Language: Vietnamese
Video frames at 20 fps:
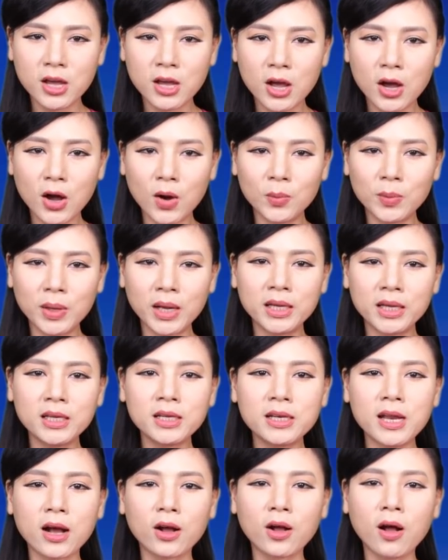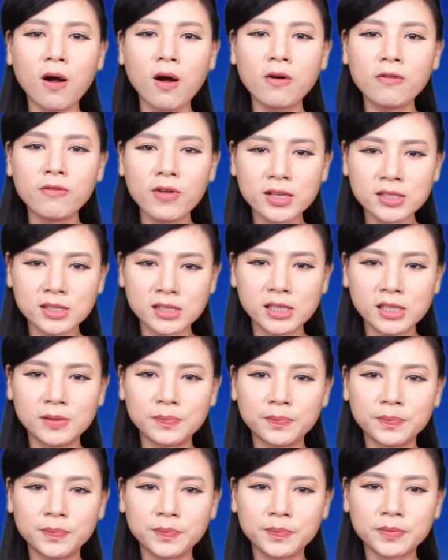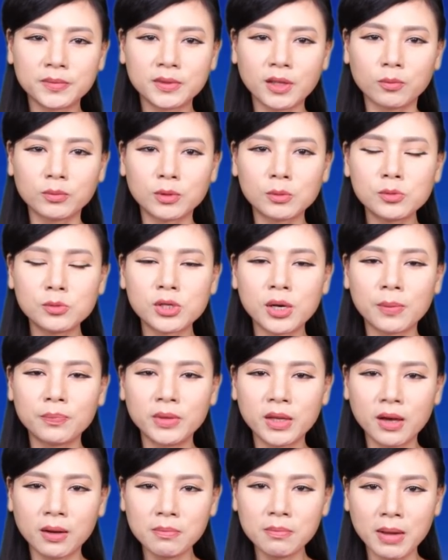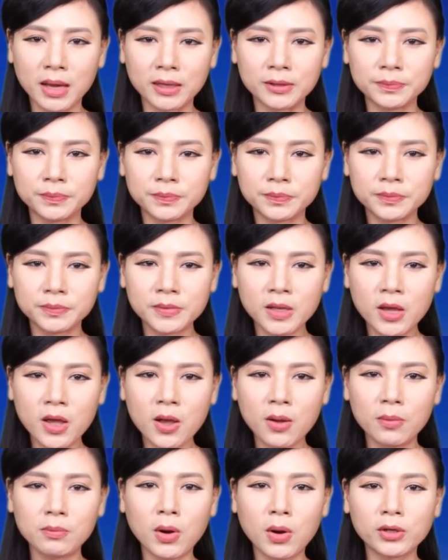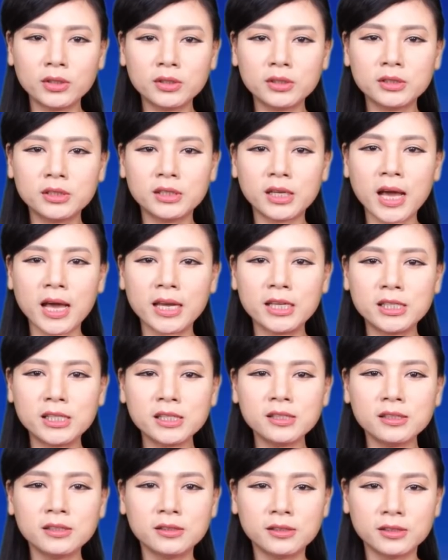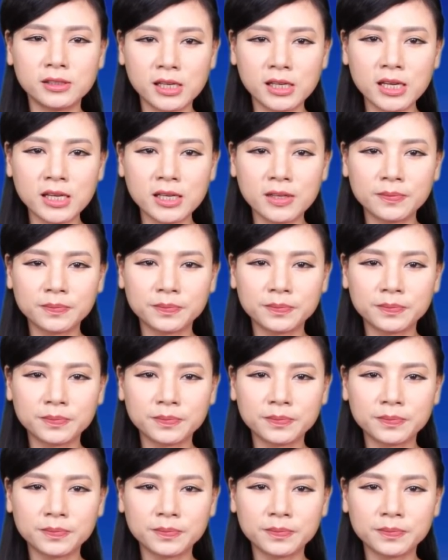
Ông ấy đã có vaccine. Tổng thống Trump nhấn mạnh, mọi người hãy chích ngừa đi.